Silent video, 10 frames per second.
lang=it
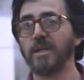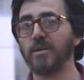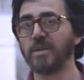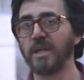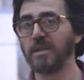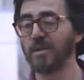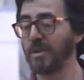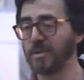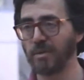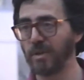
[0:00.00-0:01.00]
i contatti
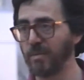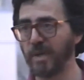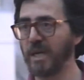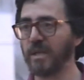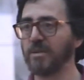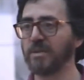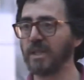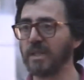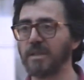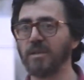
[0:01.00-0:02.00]
con la scuola romana, i
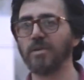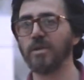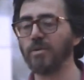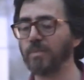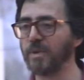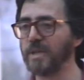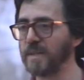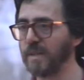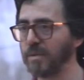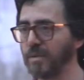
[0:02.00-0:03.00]
contatti con il gruppo dei
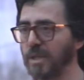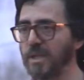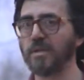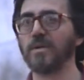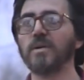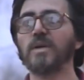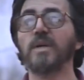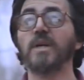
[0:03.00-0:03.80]
sei di Torino,